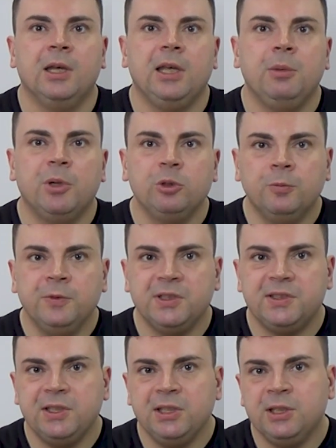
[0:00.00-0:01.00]
и потом
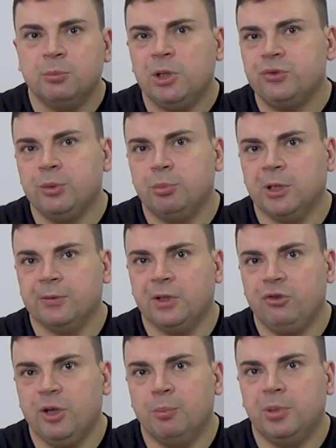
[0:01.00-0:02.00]
внести небольшие
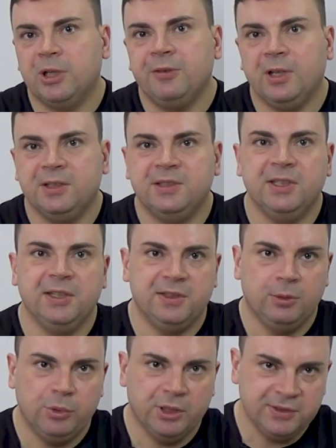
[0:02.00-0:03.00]
правки, чем проверить
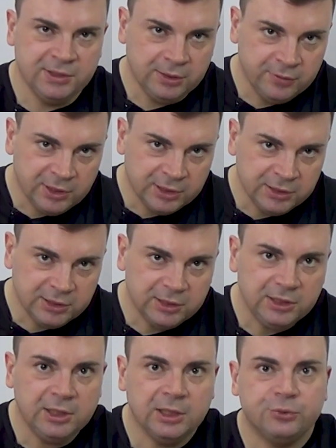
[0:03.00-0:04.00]
10%
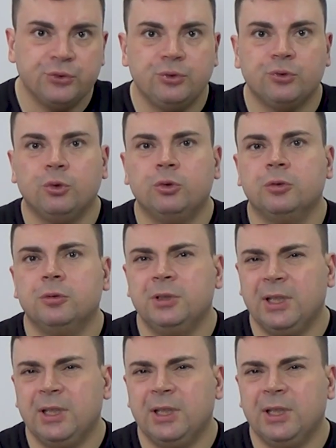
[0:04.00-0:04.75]
данных и решить, что,